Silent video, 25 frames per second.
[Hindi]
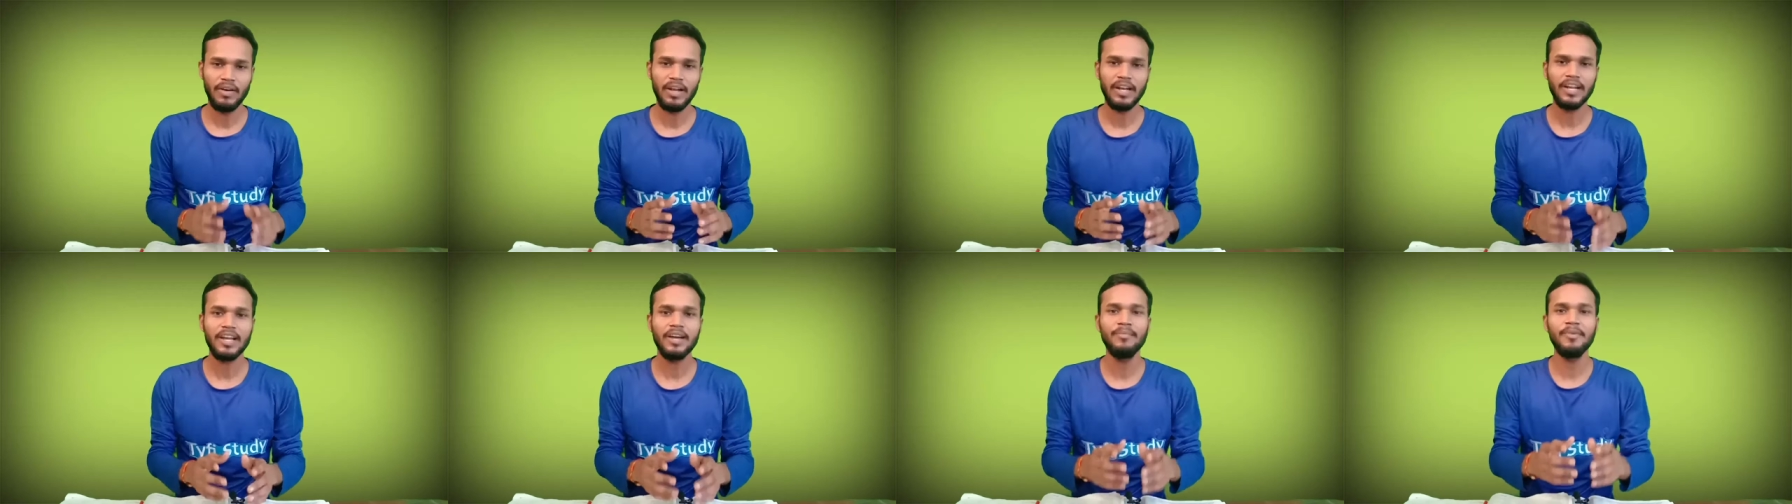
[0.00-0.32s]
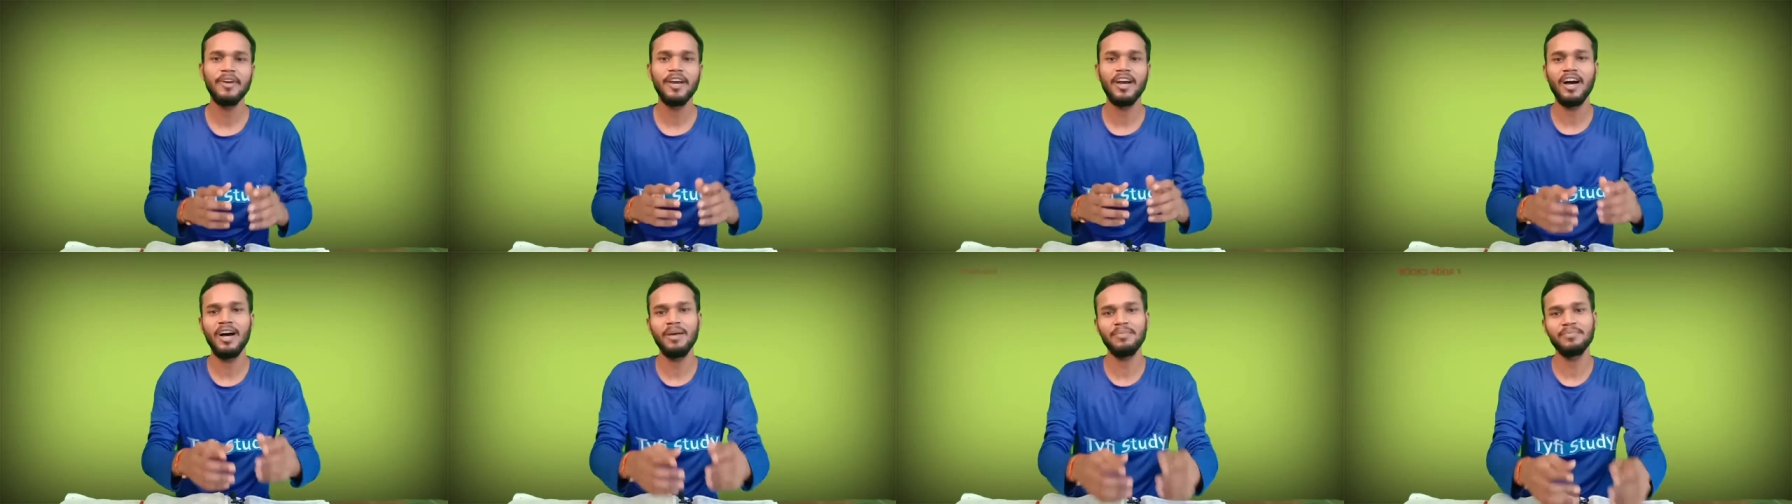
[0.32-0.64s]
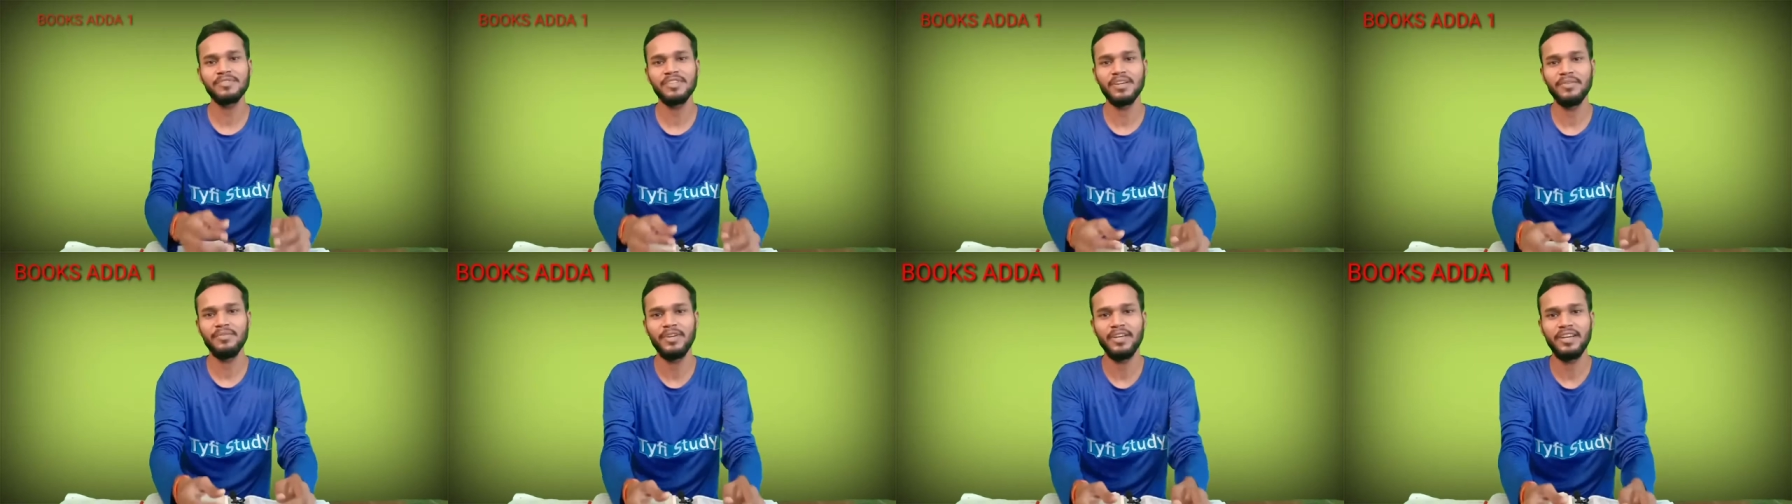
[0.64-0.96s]
वेलकम है आप
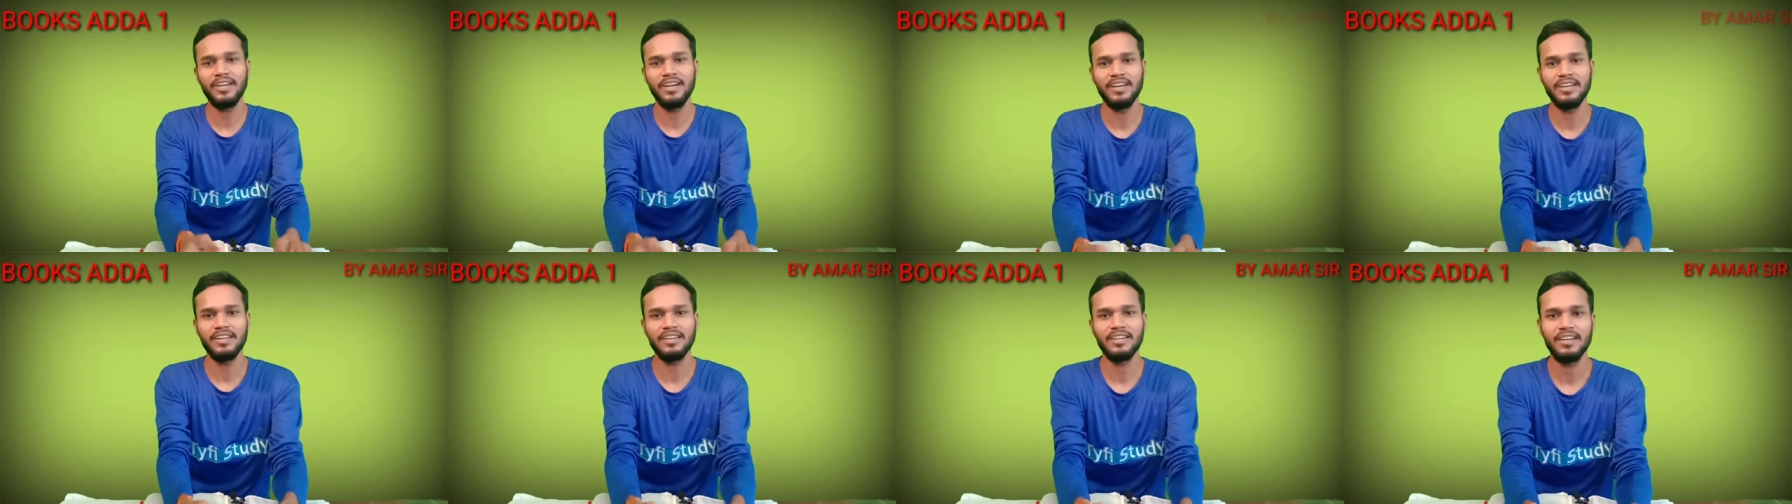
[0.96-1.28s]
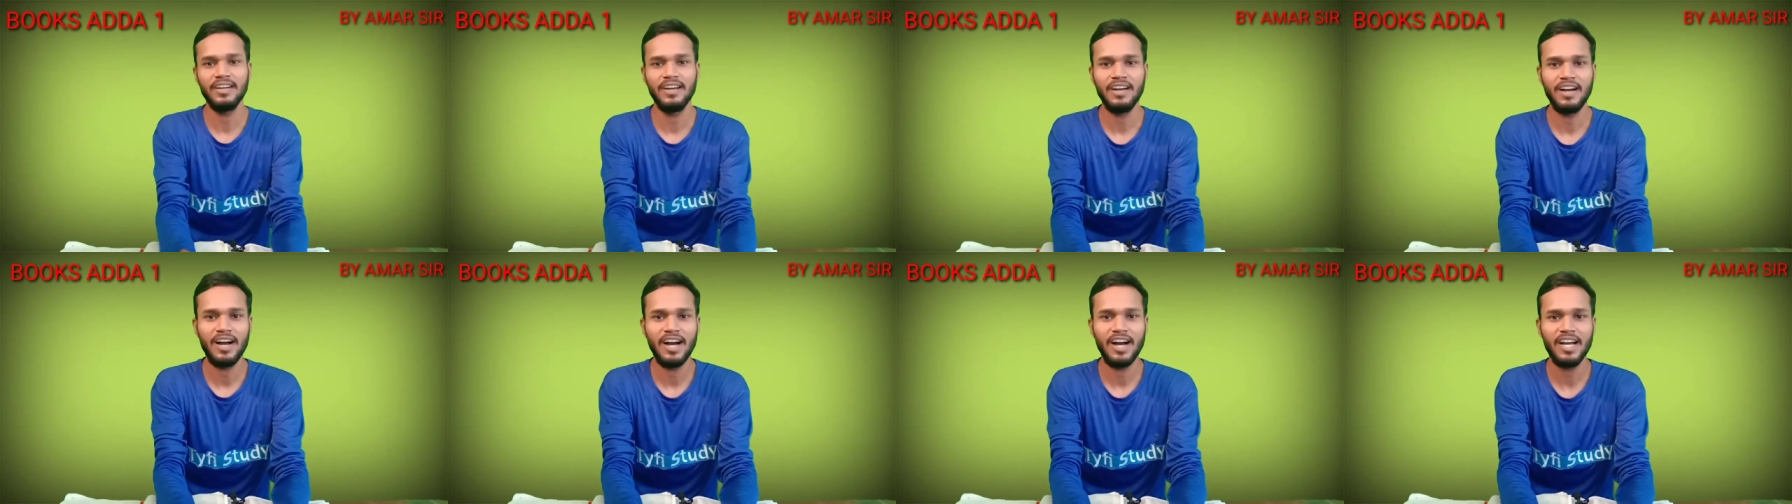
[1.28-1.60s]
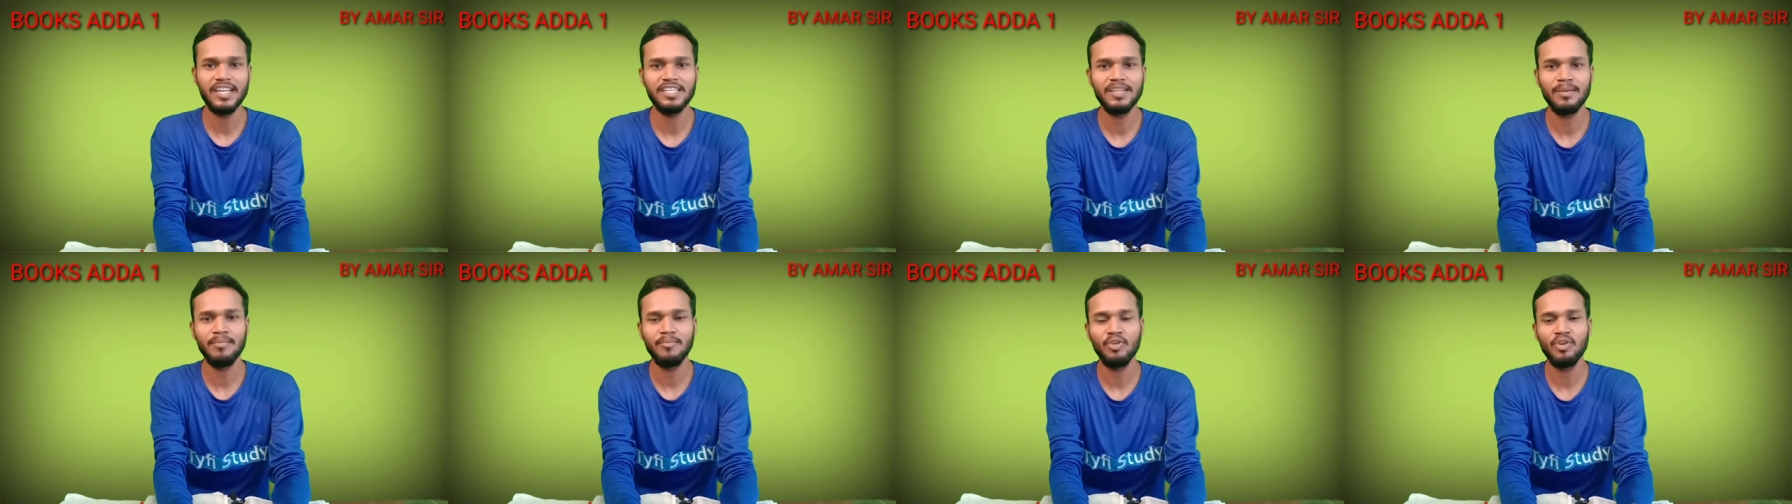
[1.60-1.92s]
सभी का
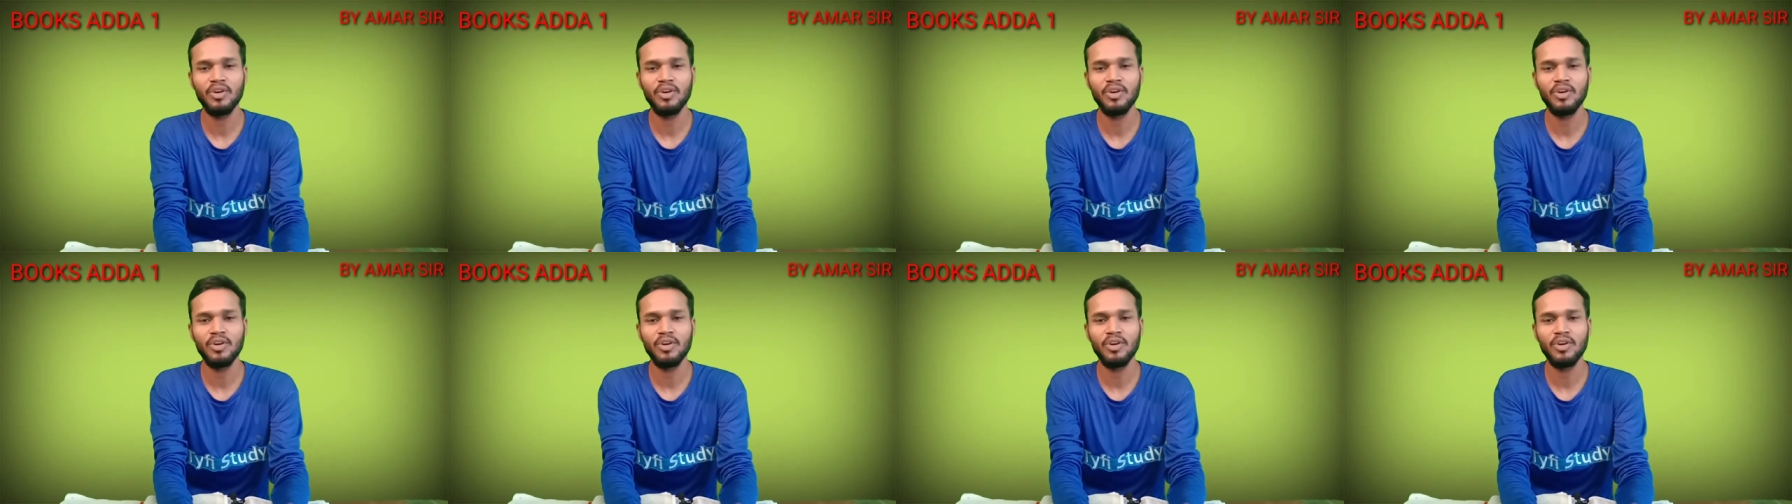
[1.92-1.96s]
आज हम